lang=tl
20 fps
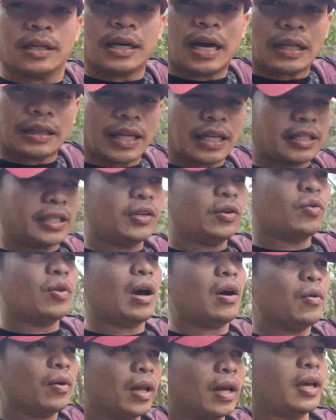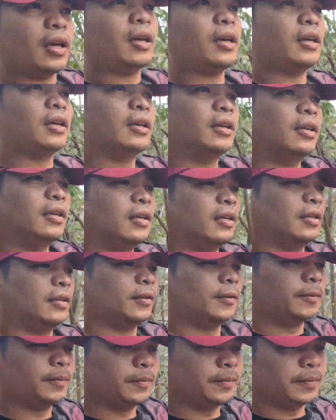gatas si Lola uli,
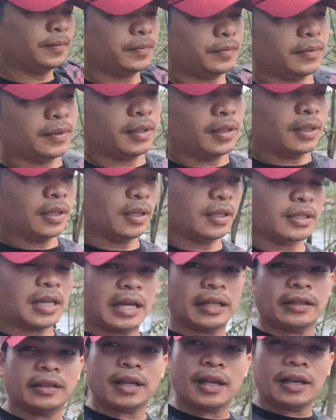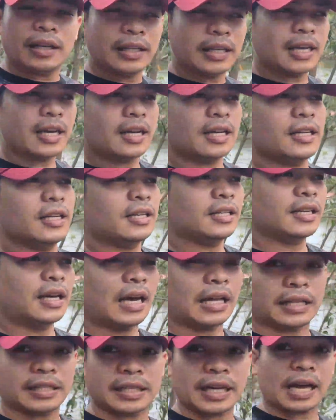sandal niya
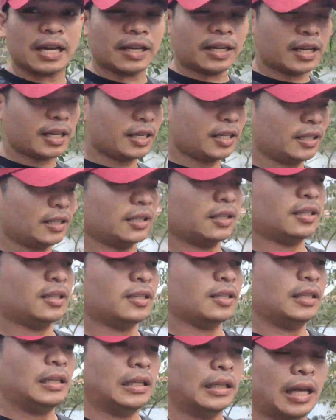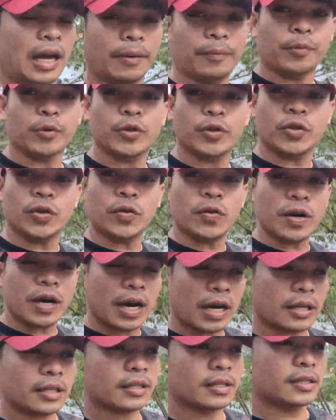at saging. Tapos yung
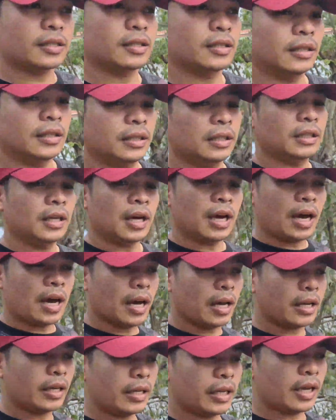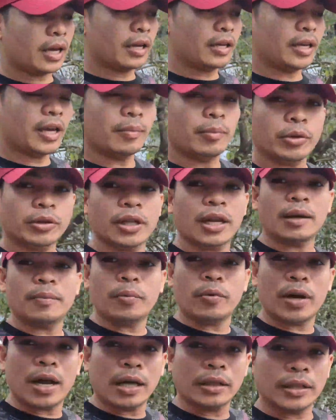kas ay uh, iabot na lang
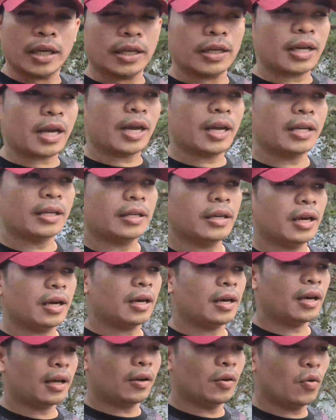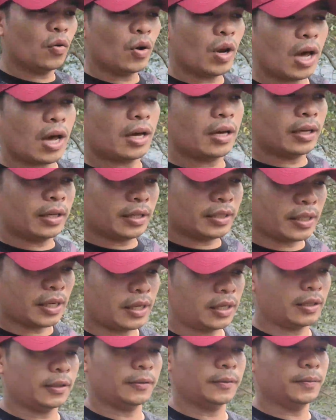po natin kay uh, Lola
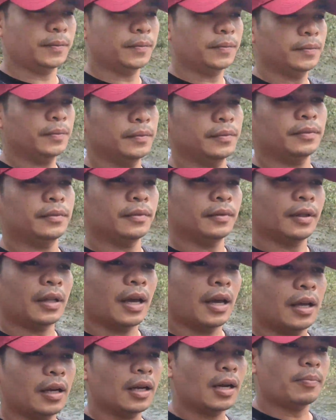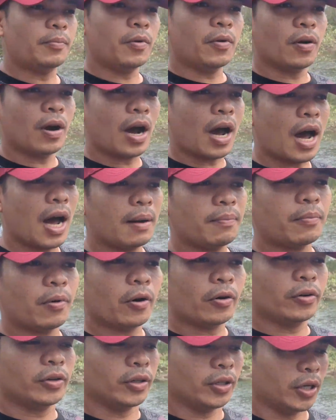Ising. Dahil nga po
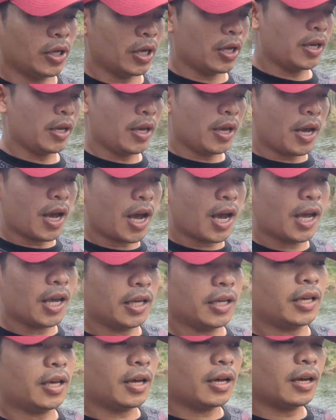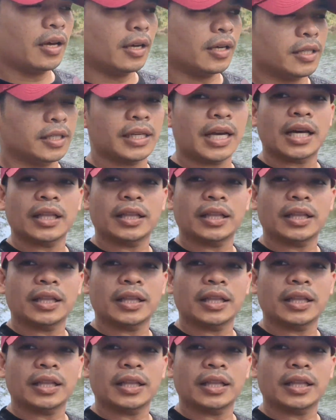kahapon ay uh, si